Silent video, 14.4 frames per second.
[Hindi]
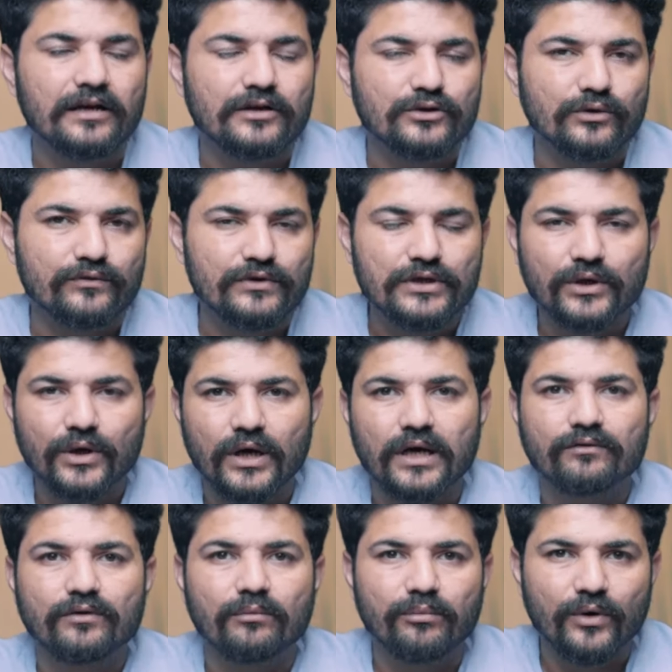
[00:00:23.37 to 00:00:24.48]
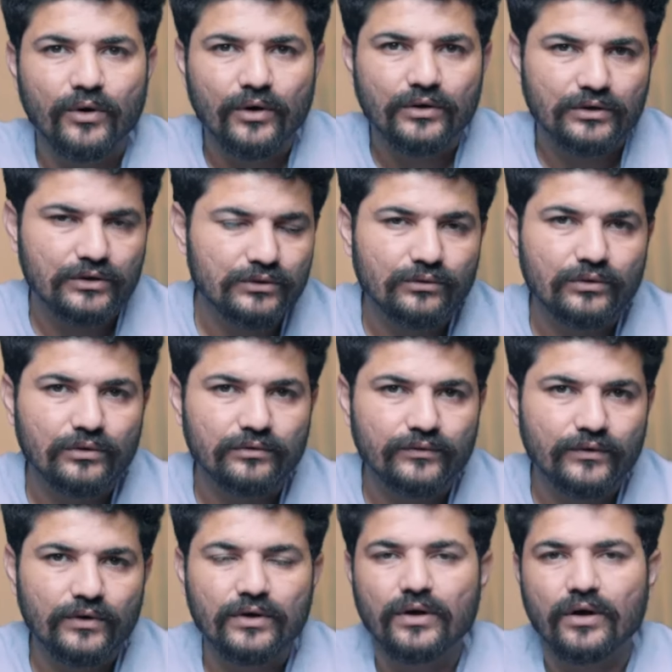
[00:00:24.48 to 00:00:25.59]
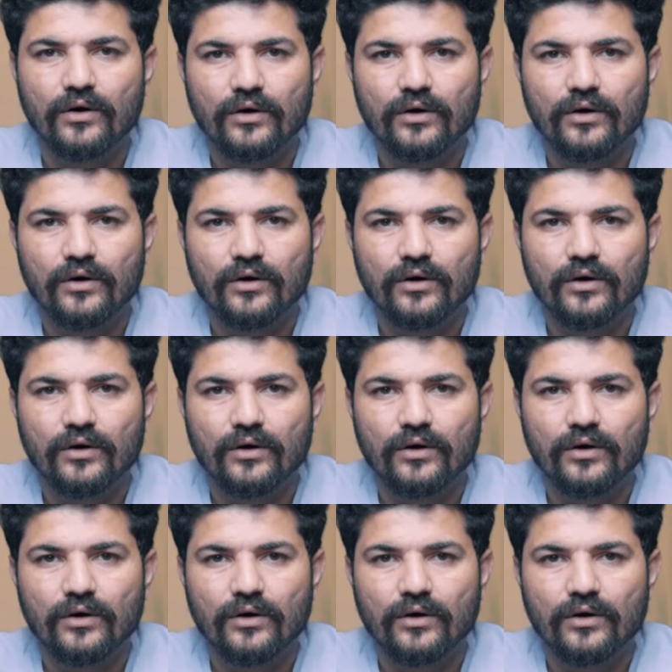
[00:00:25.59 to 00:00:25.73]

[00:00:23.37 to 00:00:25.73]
जो वीडियो है वो बहुत यूज़फुल